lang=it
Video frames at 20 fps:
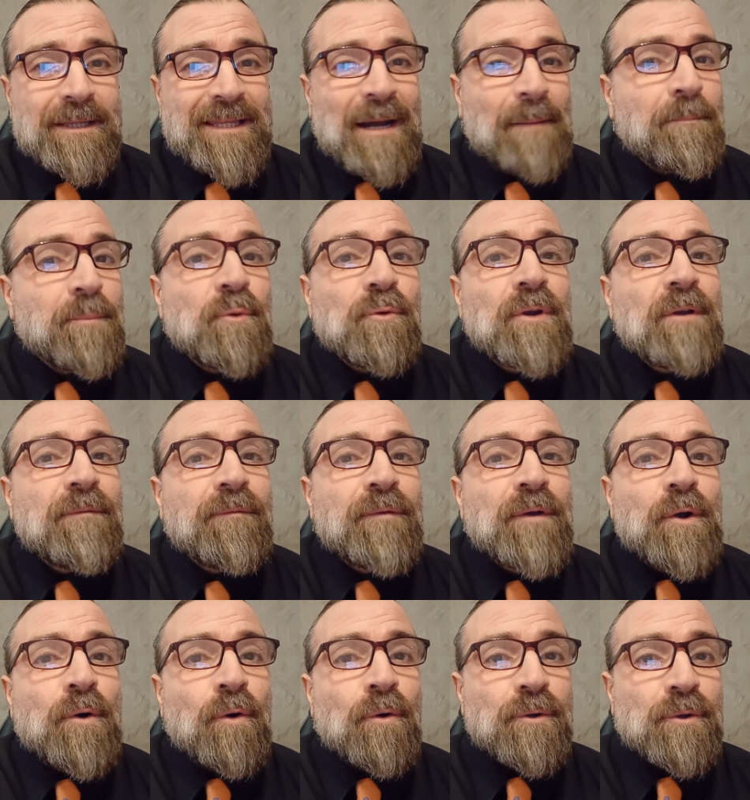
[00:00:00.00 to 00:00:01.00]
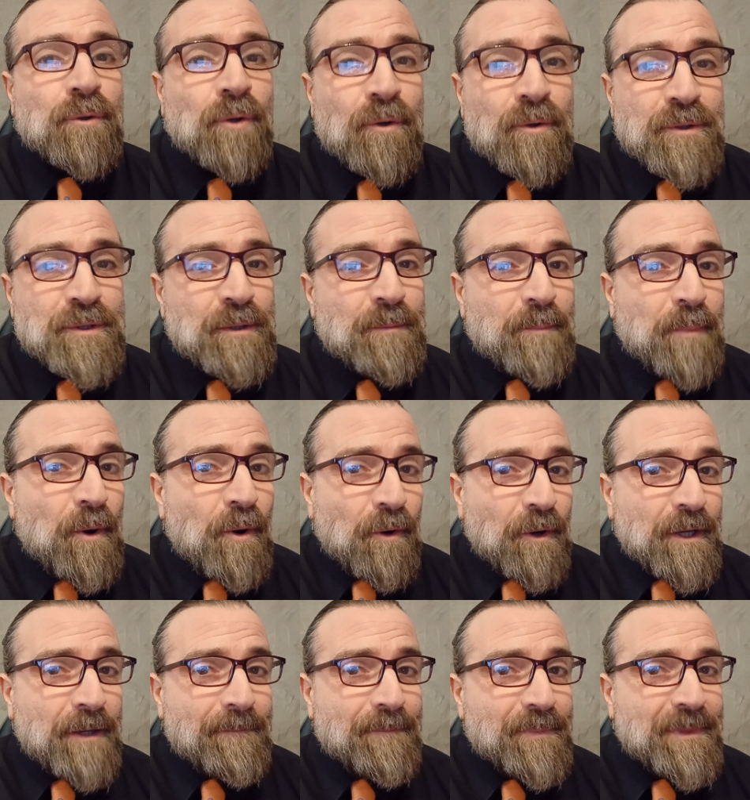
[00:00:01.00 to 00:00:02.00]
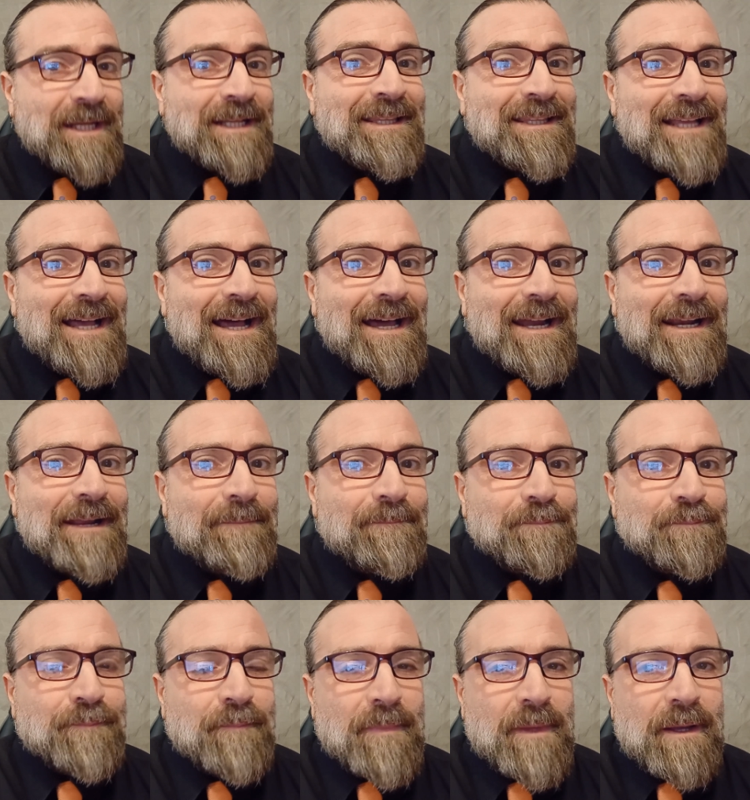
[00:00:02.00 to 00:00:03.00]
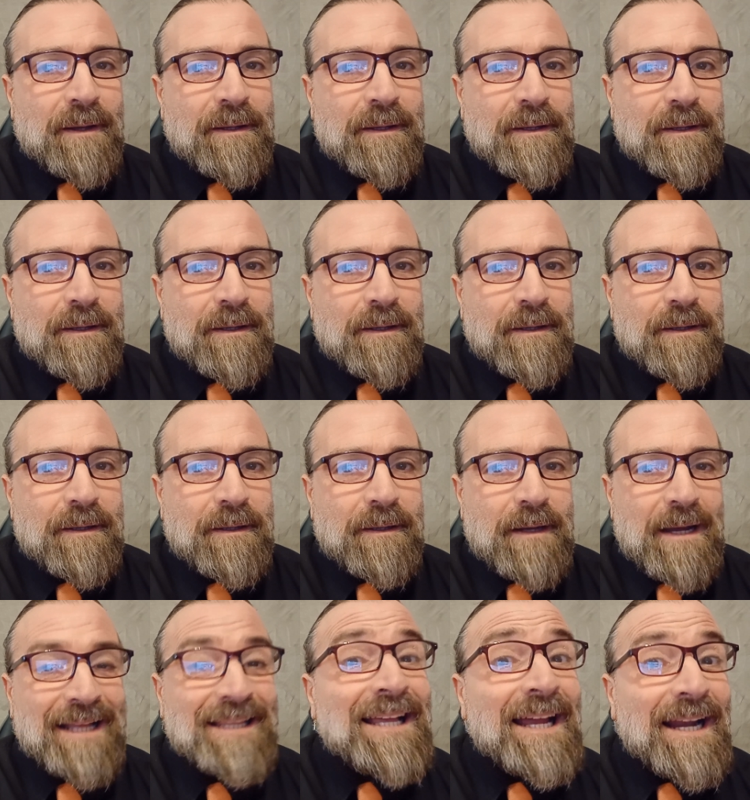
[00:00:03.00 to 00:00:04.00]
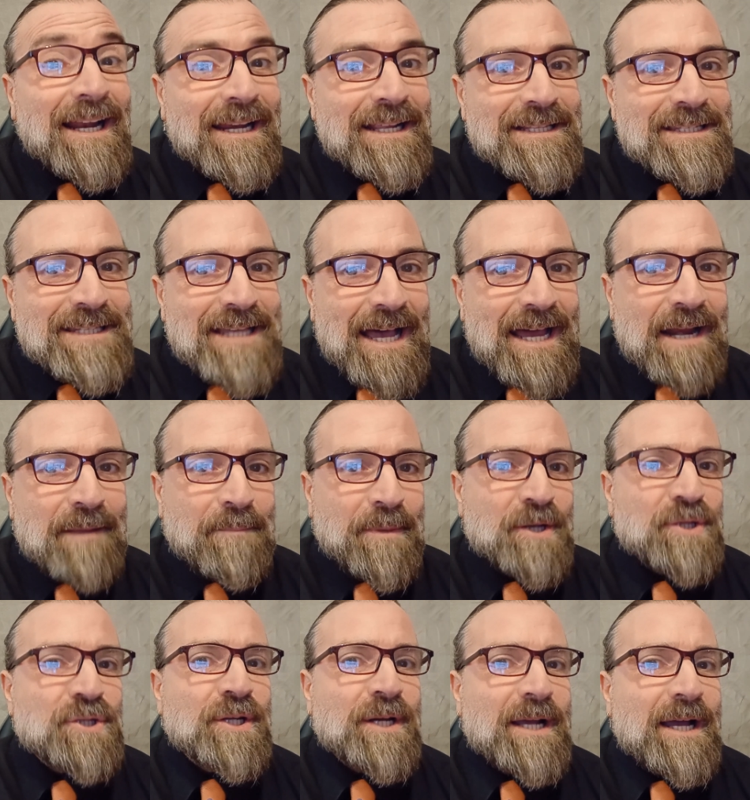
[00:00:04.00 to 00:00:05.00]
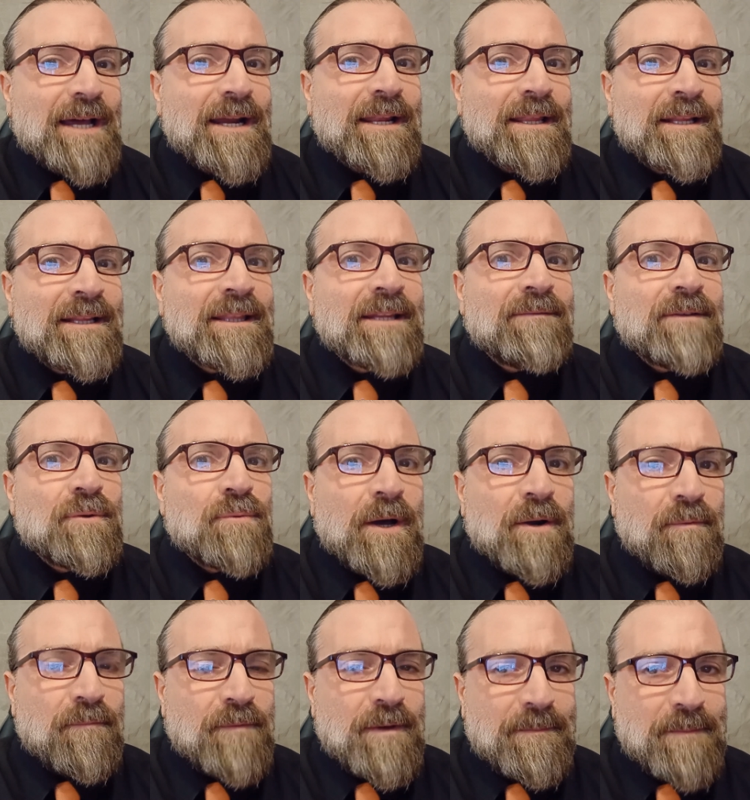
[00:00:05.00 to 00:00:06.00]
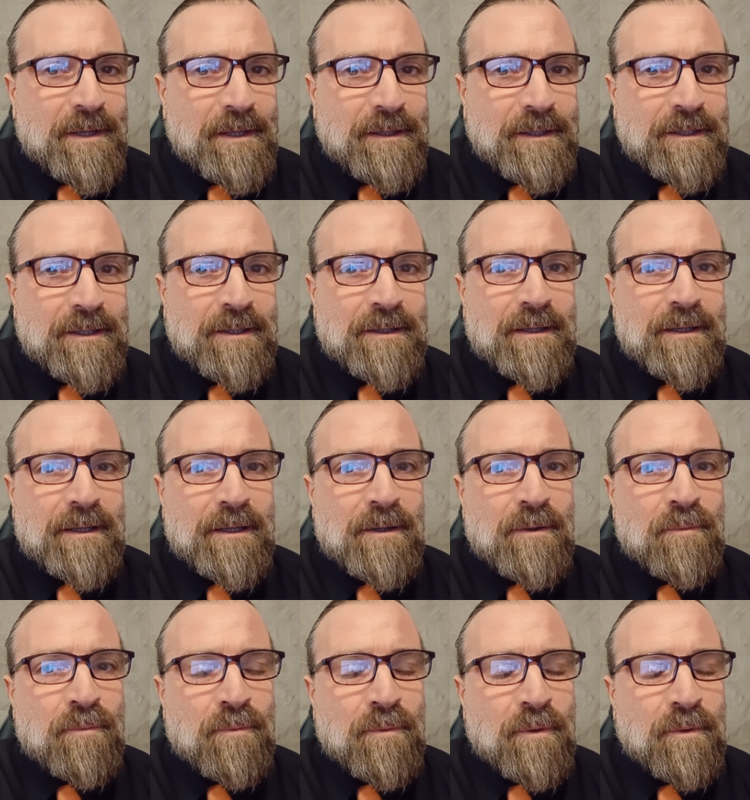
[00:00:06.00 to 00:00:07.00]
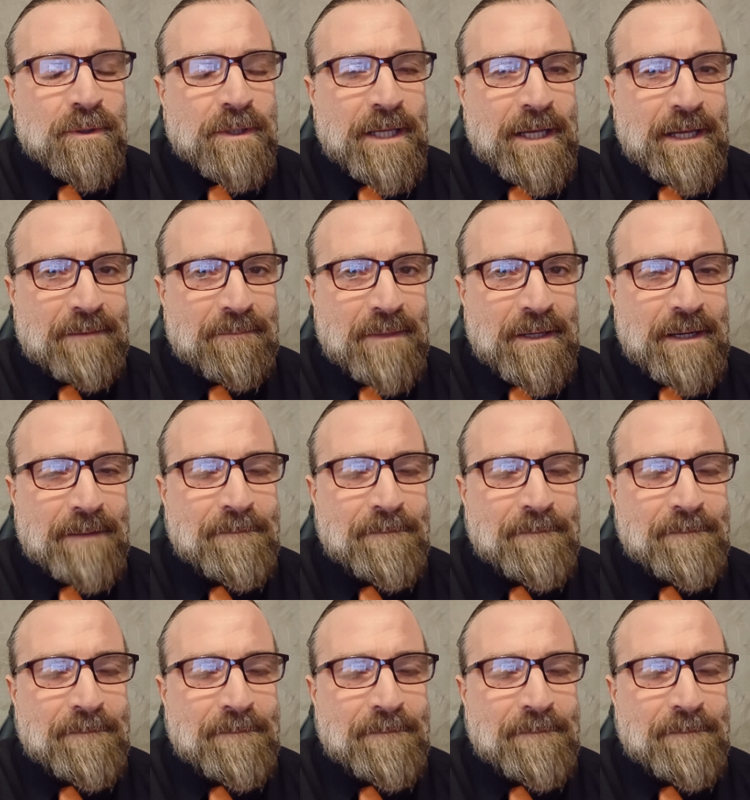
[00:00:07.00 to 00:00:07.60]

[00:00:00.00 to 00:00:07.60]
tra i più difficoltosi poi da andare mm, eh, ad analizzare per cercare di individuare ovviamente il lungo termine.